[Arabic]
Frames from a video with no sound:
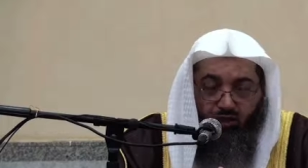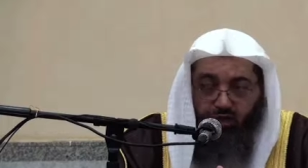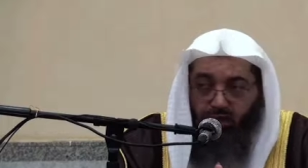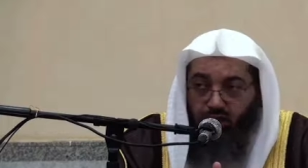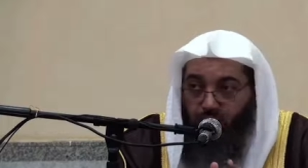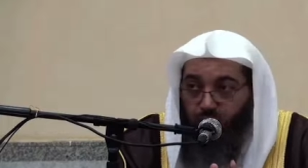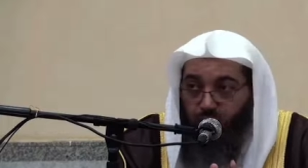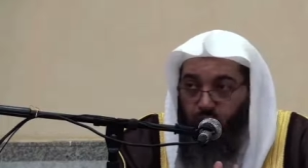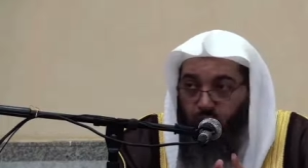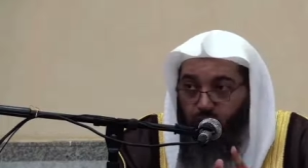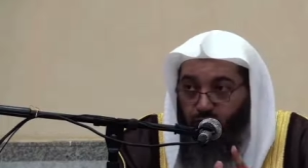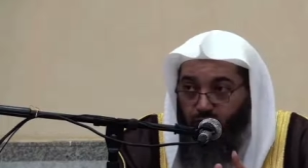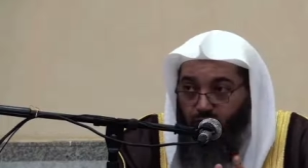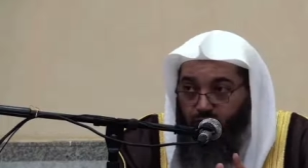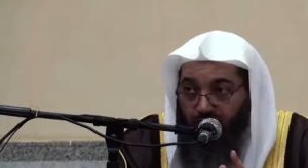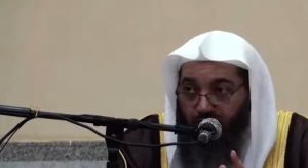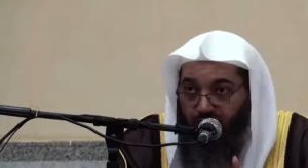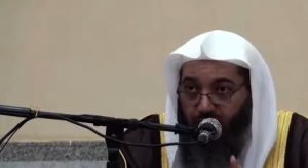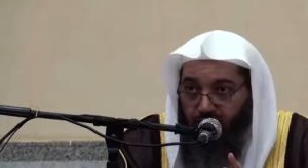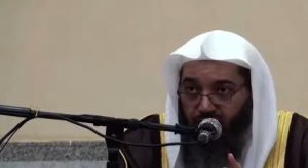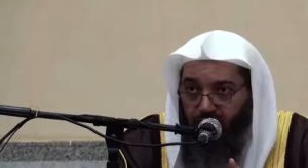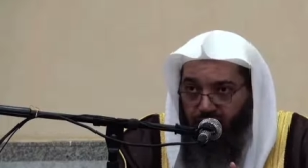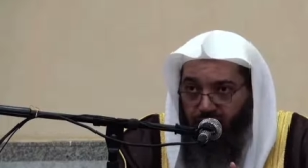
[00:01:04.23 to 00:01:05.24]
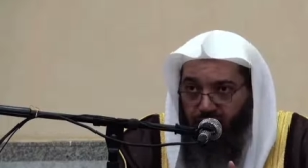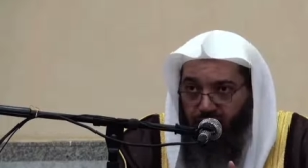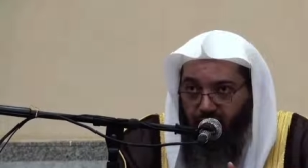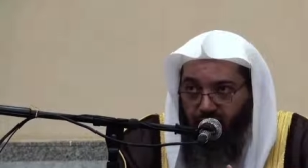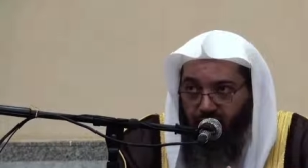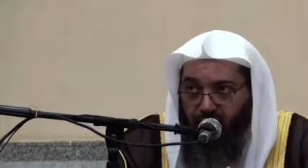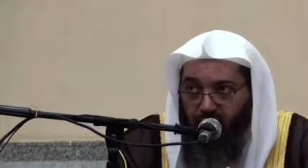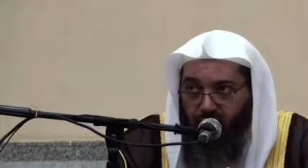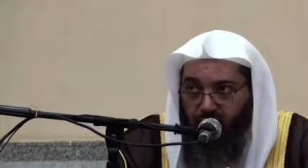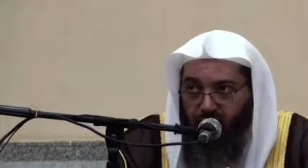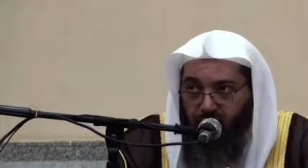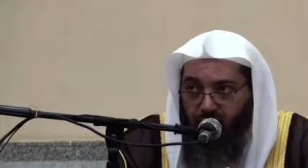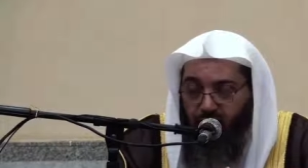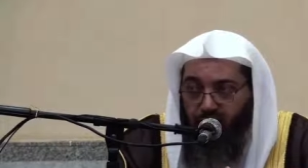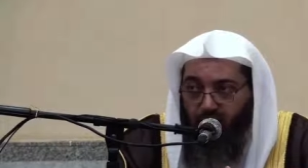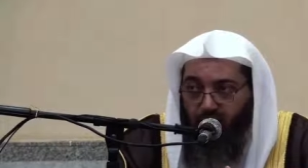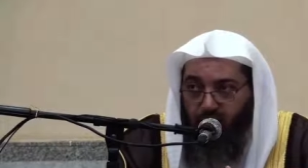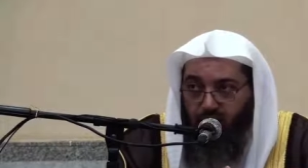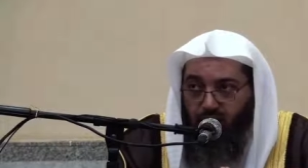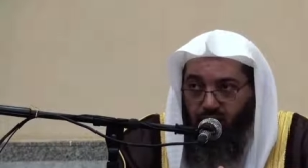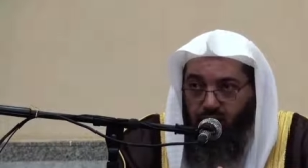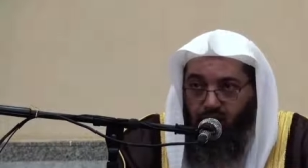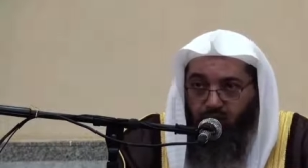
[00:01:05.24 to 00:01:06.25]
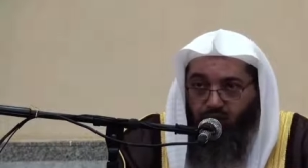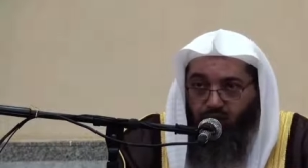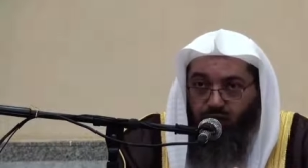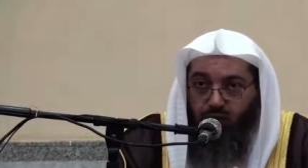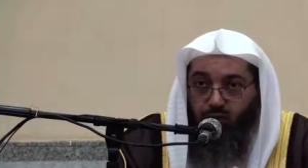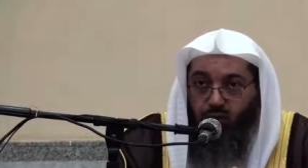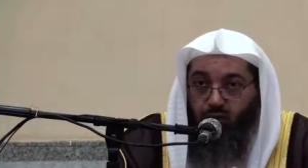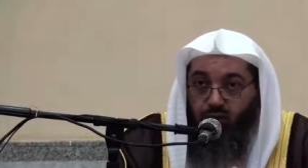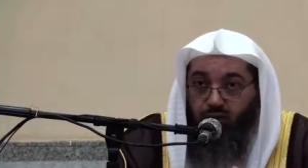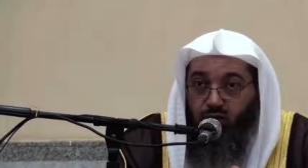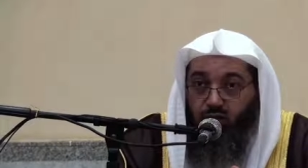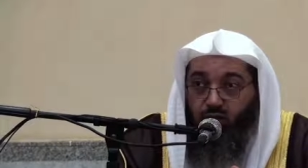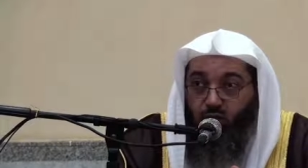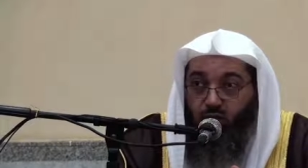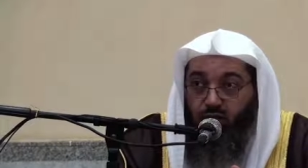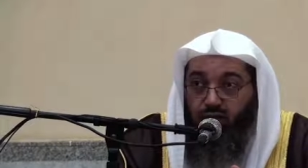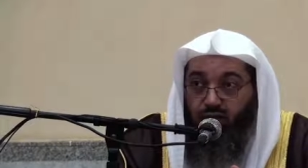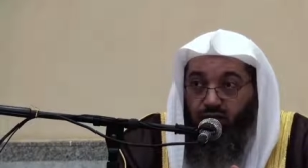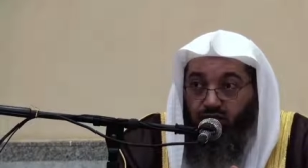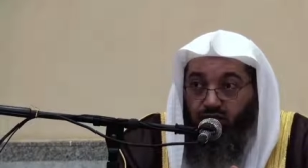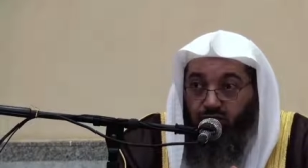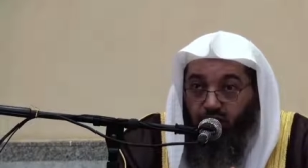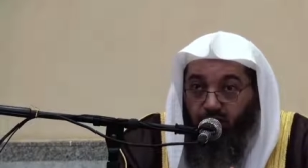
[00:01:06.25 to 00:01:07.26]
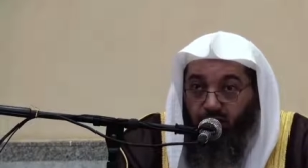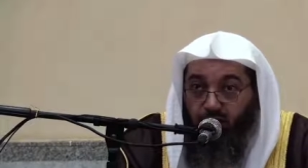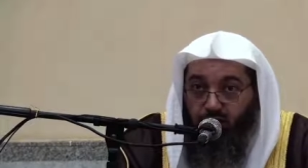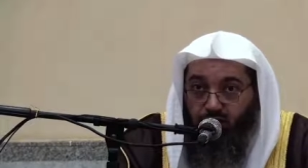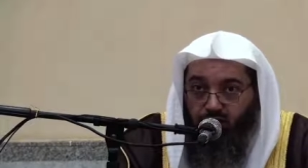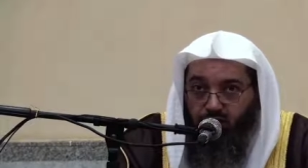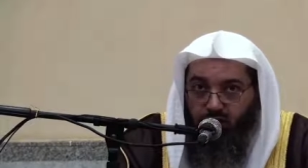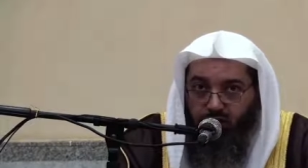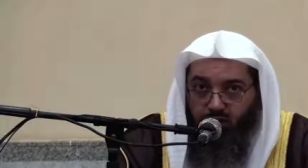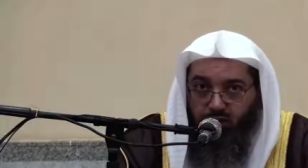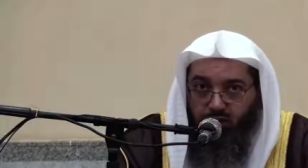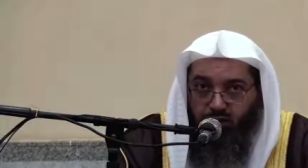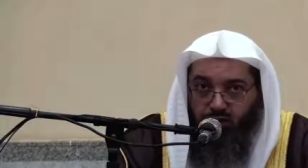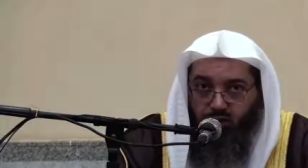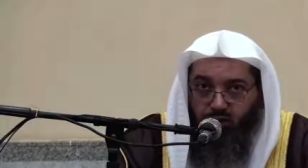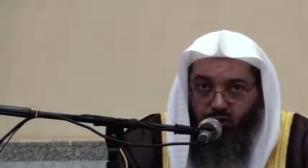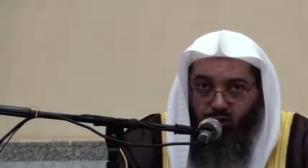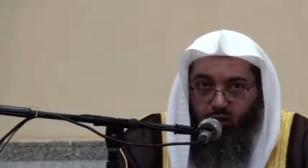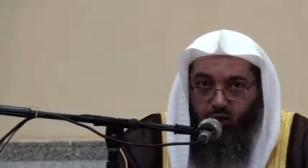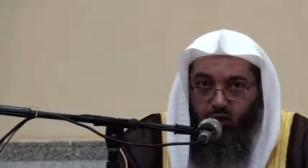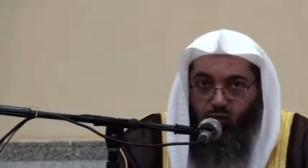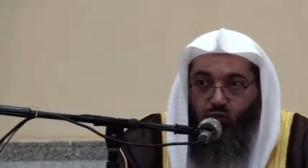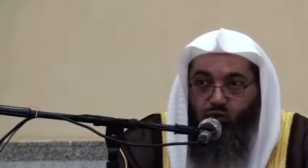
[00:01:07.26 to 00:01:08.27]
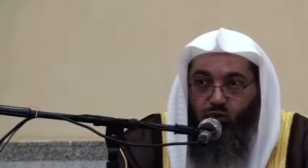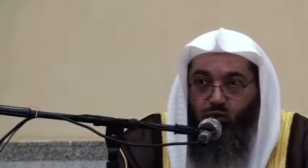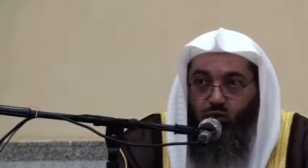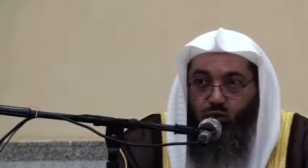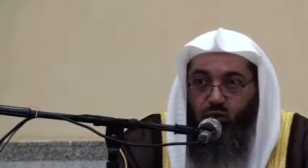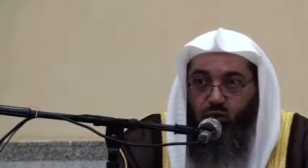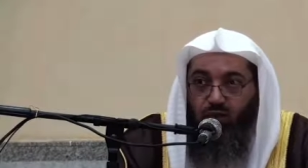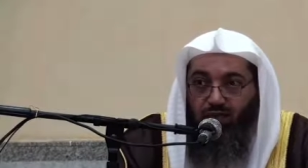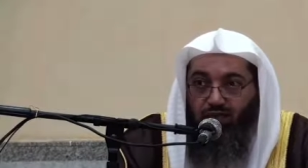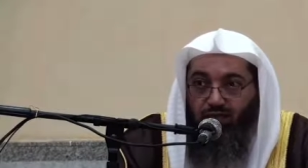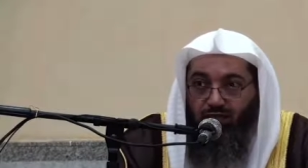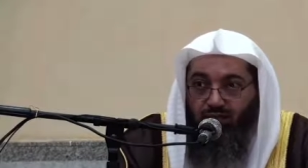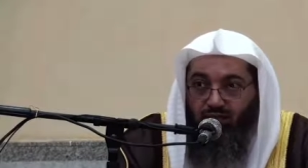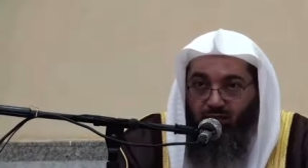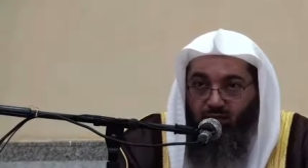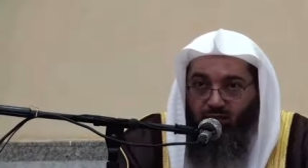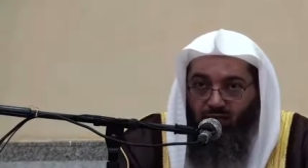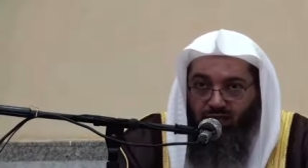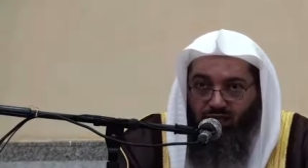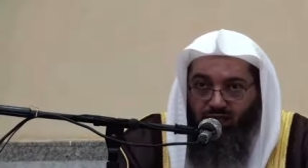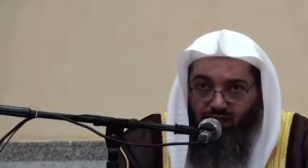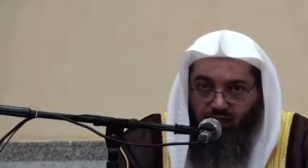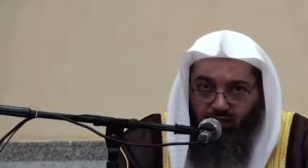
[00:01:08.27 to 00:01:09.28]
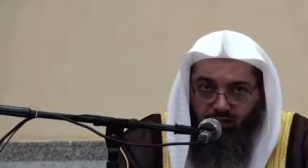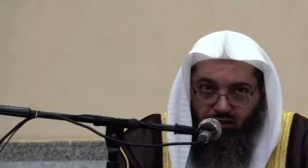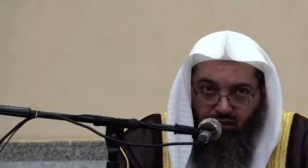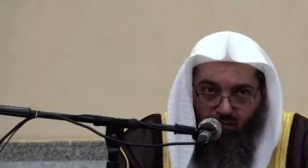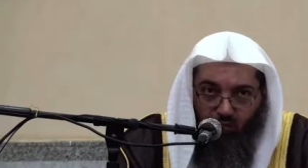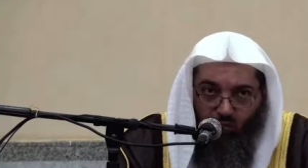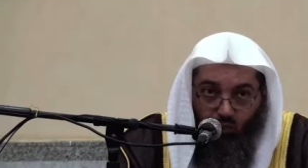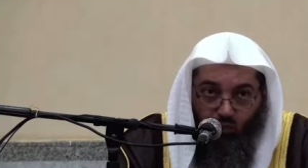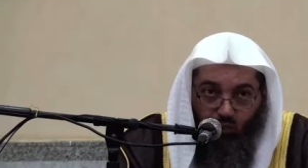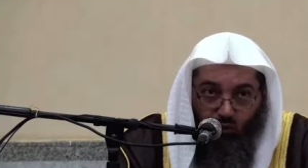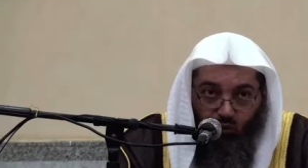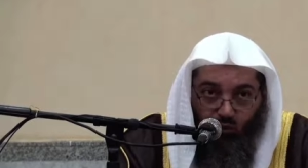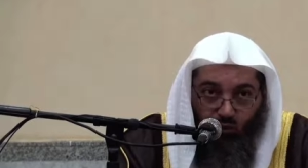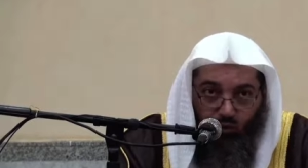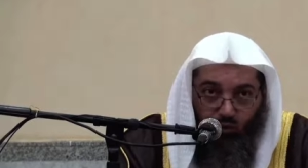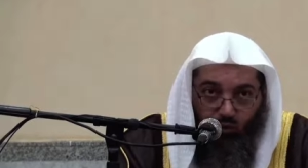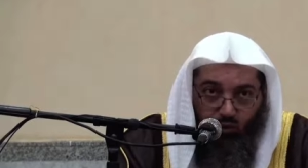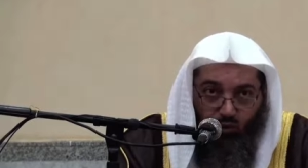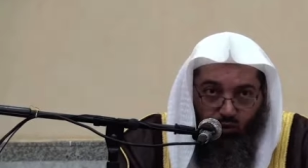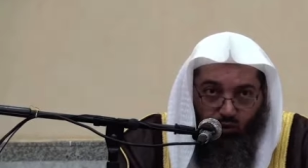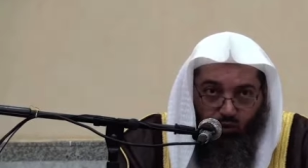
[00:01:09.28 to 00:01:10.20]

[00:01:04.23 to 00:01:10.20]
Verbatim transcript: وستكون متاهلا ان كنت محيطا باصول العلم الذي تدرسه